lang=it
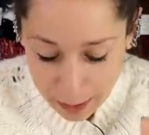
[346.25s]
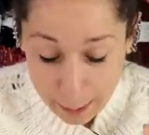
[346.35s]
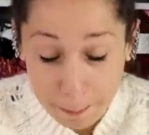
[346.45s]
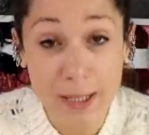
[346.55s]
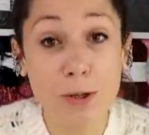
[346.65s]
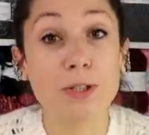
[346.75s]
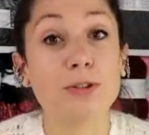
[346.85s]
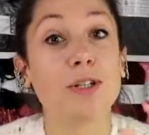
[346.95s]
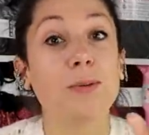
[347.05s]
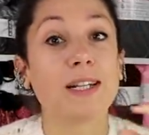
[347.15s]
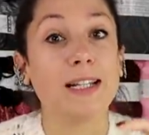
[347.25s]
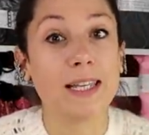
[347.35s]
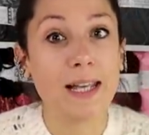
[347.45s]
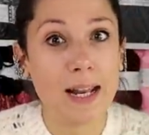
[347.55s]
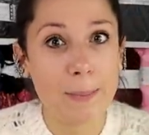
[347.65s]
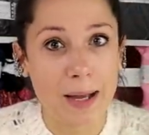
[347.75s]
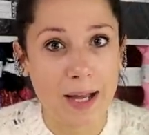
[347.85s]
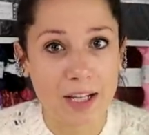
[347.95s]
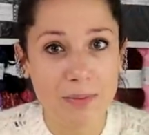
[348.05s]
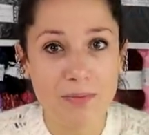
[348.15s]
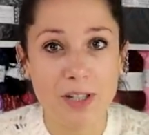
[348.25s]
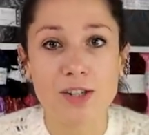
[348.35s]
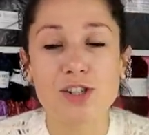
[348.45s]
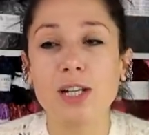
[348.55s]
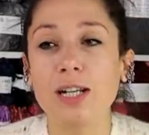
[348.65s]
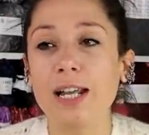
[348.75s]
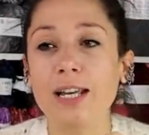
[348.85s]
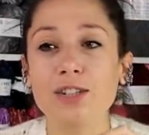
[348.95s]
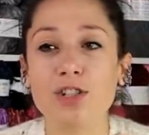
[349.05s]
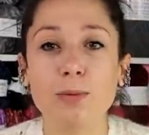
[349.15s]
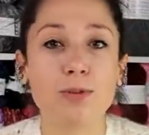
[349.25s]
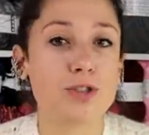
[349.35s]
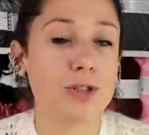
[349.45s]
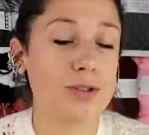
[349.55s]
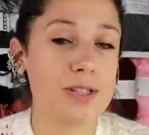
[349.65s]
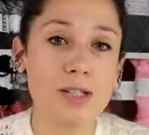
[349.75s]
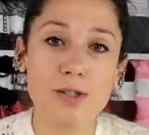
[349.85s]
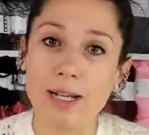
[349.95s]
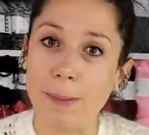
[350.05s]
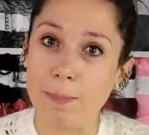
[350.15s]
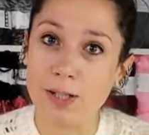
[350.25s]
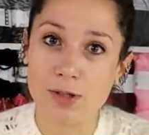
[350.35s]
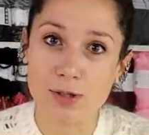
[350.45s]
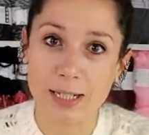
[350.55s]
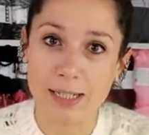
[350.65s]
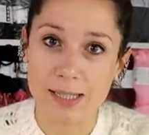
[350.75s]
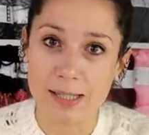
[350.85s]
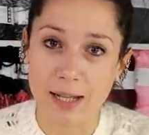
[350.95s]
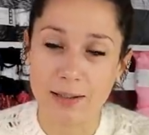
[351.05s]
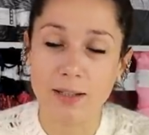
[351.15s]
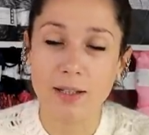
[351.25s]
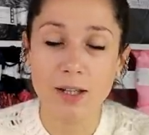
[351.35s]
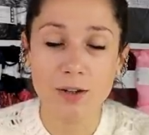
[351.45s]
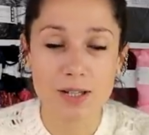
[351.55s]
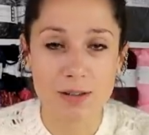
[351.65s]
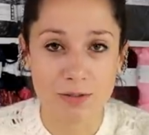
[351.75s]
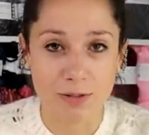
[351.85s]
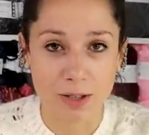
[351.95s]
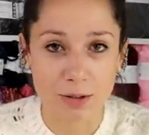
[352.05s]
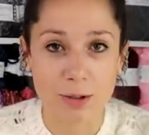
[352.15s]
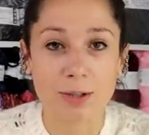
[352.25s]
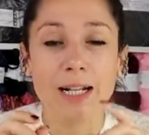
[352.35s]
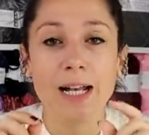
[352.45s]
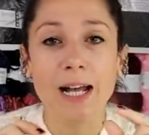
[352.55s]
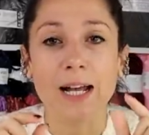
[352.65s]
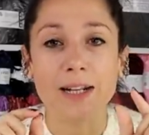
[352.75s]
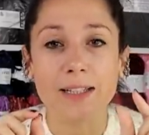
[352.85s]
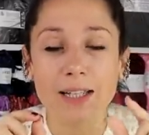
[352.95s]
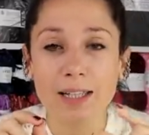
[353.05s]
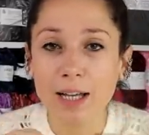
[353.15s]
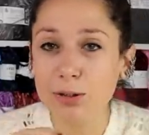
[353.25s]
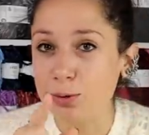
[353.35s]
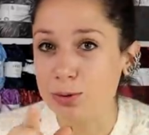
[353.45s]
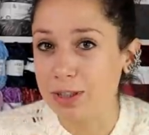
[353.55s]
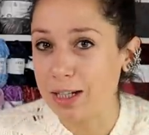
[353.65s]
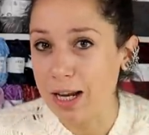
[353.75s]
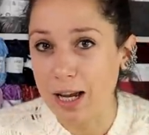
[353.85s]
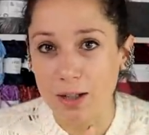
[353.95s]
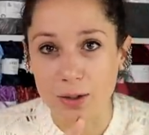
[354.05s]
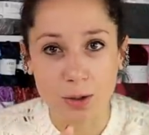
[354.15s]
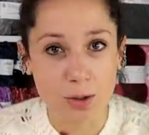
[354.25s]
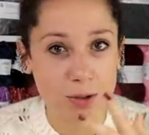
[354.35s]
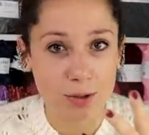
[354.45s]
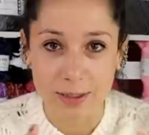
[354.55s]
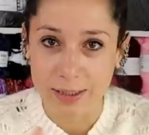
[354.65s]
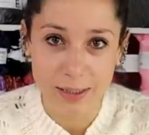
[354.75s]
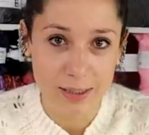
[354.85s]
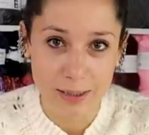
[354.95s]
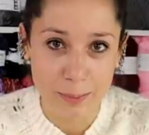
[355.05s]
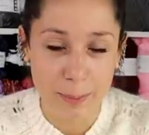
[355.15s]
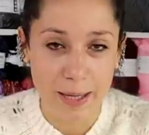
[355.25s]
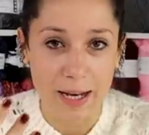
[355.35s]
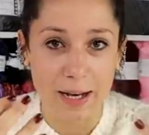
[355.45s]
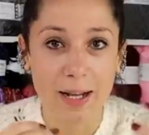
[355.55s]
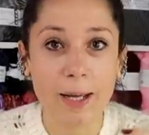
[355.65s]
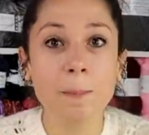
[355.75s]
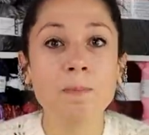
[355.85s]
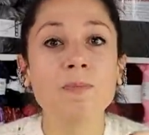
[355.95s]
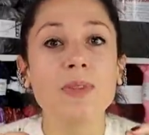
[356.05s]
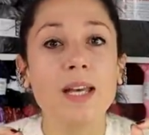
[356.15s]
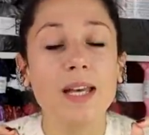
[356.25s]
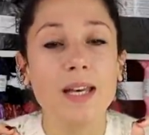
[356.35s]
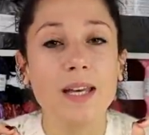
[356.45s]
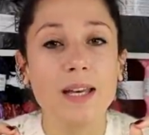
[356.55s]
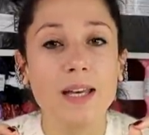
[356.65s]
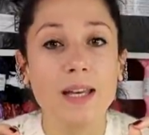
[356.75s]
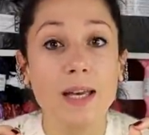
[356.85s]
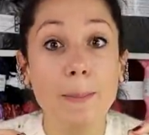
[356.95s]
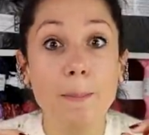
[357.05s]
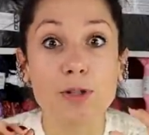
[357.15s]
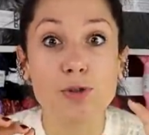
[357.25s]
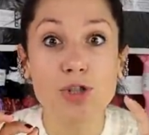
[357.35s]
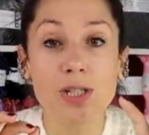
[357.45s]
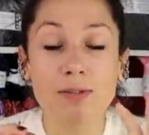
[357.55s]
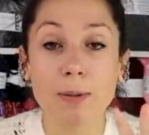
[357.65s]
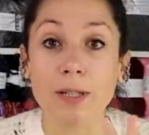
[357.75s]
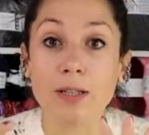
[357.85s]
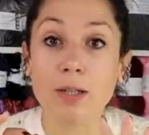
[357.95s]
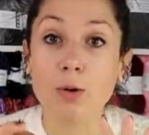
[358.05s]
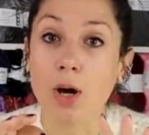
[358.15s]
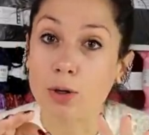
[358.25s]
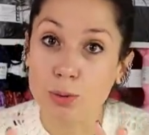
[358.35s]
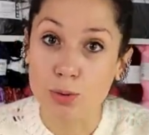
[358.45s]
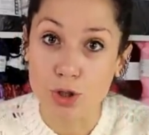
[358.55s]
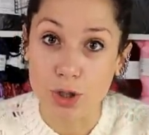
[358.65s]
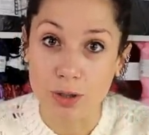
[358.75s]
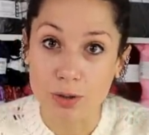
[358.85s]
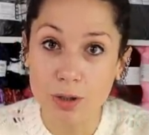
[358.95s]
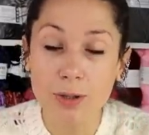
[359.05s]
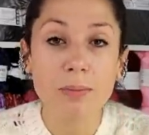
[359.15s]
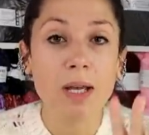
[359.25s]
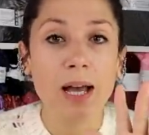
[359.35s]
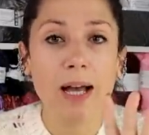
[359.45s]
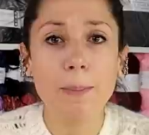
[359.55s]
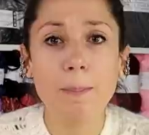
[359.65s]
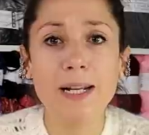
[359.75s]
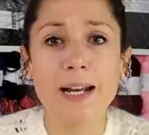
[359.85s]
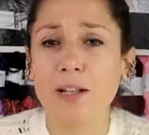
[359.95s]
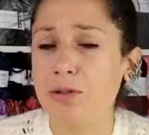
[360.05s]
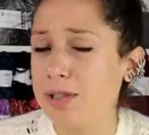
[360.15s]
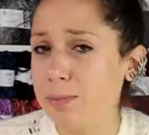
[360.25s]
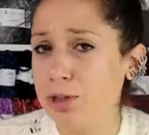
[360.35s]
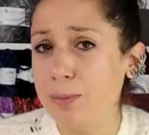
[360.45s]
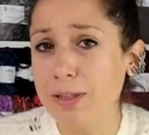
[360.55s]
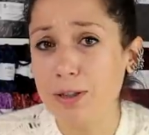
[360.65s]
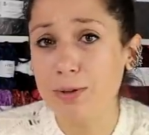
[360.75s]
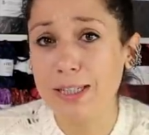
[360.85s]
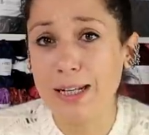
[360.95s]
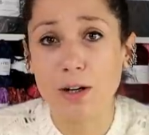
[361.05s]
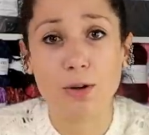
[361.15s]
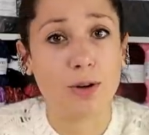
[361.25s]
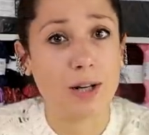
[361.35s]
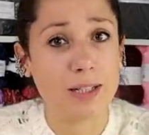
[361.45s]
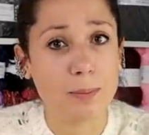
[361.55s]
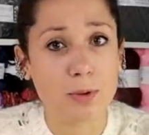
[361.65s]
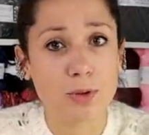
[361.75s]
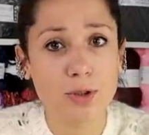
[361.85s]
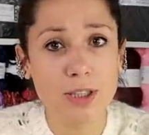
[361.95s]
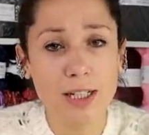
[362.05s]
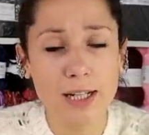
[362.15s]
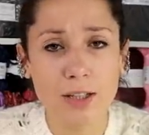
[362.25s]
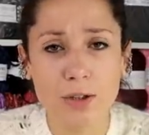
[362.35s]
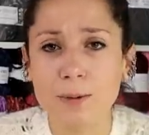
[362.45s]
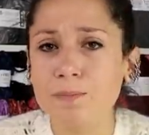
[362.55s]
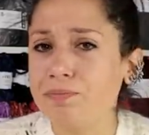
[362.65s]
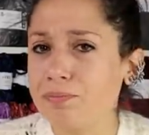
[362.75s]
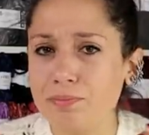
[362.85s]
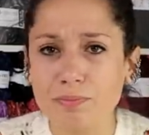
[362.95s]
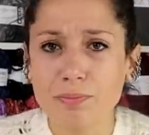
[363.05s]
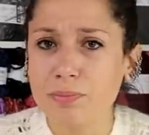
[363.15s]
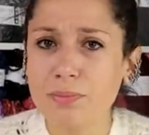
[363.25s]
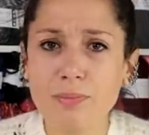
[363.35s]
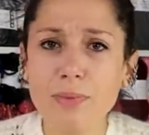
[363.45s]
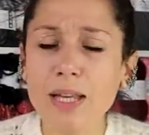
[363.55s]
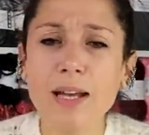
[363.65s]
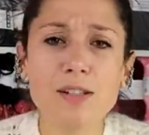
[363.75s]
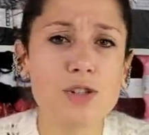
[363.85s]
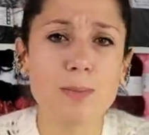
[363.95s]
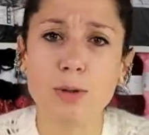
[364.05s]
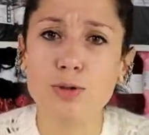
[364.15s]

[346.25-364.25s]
Eh, per quanto riguarda gli alamari invece, lei diciamo in un certo senso li ha personalizzati. Che cosa ha fatto? Ha ritagliato un triangolo di pelle e, eh, e poi successivamente lo ha cucito, ha applicato semplicemente con della colla dei bottoni in legno e insomma ha